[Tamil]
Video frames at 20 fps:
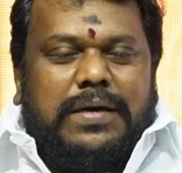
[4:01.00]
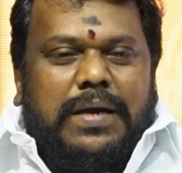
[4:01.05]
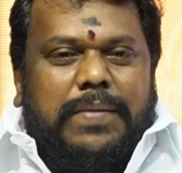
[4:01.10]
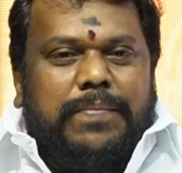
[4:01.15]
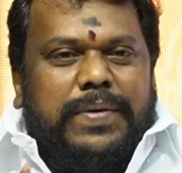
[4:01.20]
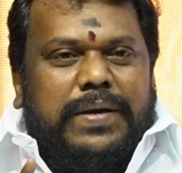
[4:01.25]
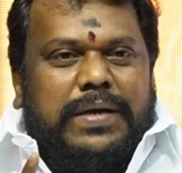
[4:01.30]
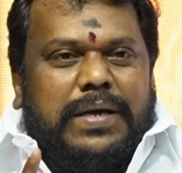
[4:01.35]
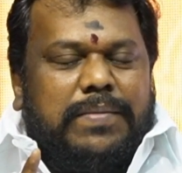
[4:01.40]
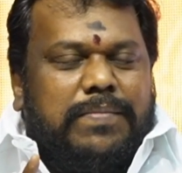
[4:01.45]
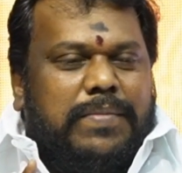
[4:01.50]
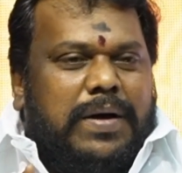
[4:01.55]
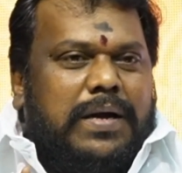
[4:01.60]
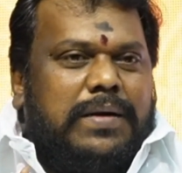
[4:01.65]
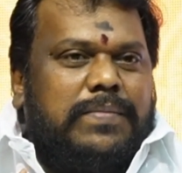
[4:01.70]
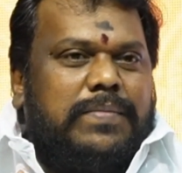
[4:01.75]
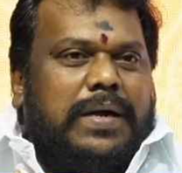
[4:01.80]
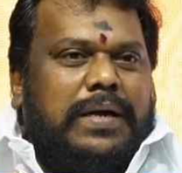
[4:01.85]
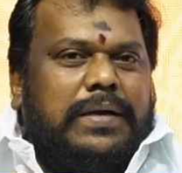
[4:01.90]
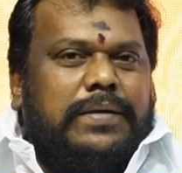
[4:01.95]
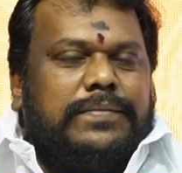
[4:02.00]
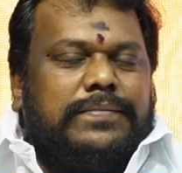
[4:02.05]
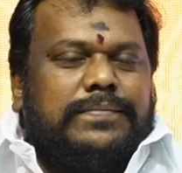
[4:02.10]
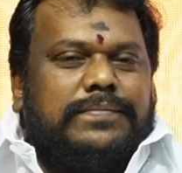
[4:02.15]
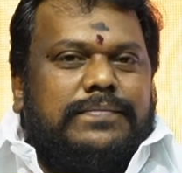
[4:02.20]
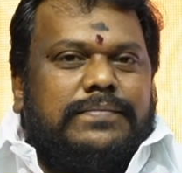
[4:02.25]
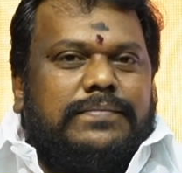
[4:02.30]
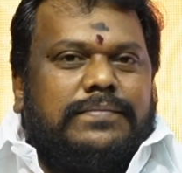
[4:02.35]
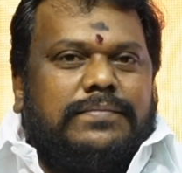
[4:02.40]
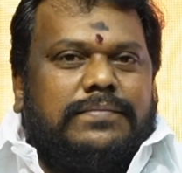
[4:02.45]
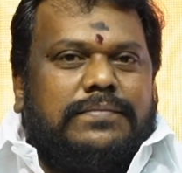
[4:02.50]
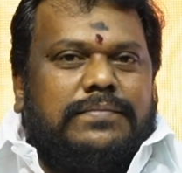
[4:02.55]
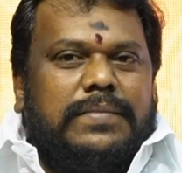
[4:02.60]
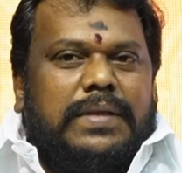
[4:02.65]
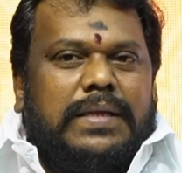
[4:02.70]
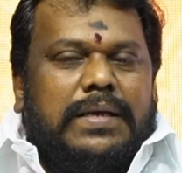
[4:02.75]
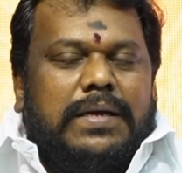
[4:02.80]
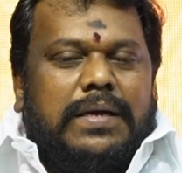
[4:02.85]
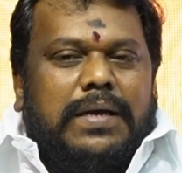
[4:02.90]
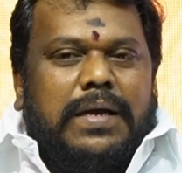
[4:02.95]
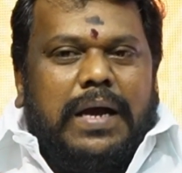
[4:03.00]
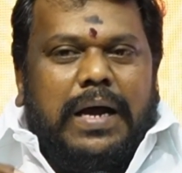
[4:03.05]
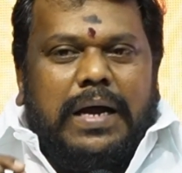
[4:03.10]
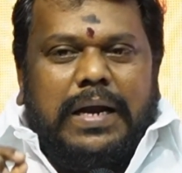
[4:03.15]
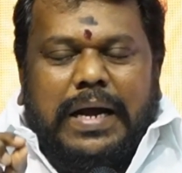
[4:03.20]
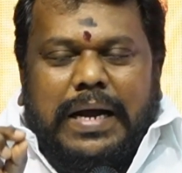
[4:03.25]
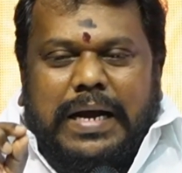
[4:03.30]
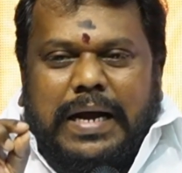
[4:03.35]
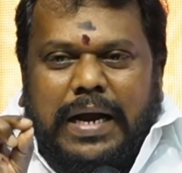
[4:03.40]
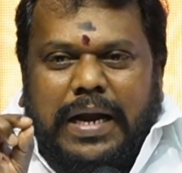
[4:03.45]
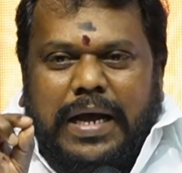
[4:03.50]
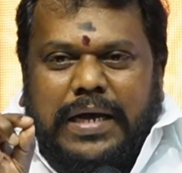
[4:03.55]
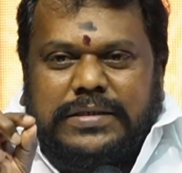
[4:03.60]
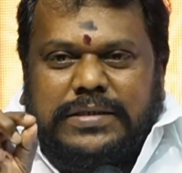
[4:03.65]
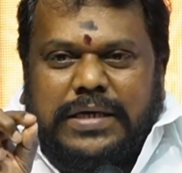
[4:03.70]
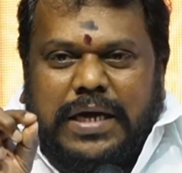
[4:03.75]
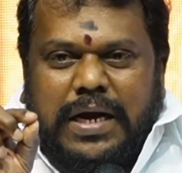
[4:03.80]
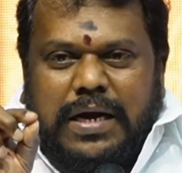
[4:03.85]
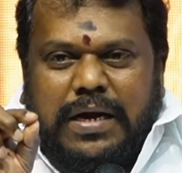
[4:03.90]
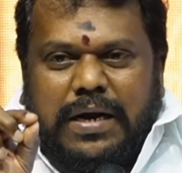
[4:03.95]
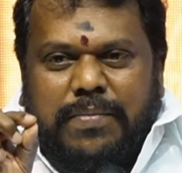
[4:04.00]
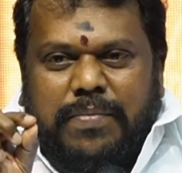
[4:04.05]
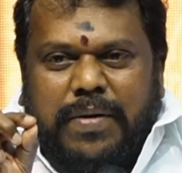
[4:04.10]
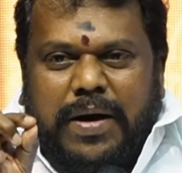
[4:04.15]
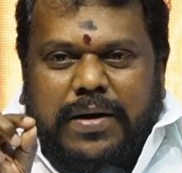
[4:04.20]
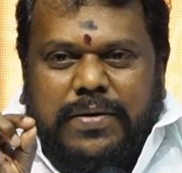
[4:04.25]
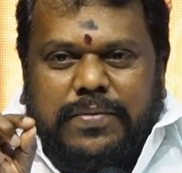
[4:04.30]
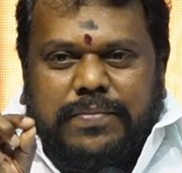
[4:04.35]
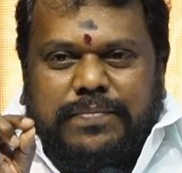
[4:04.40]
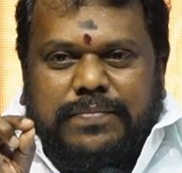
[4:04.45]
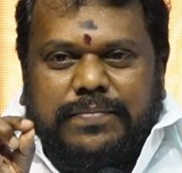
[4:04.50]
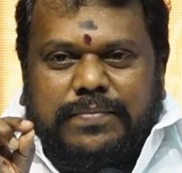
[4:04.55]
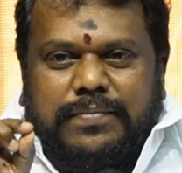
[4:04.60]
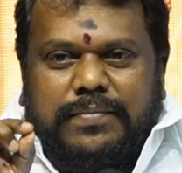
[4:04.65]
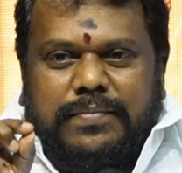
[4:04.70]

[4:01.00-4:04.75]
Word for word: நம்பிக்கை மாறுமா ஆனால் கலாச்சாரங்கள் மாறும்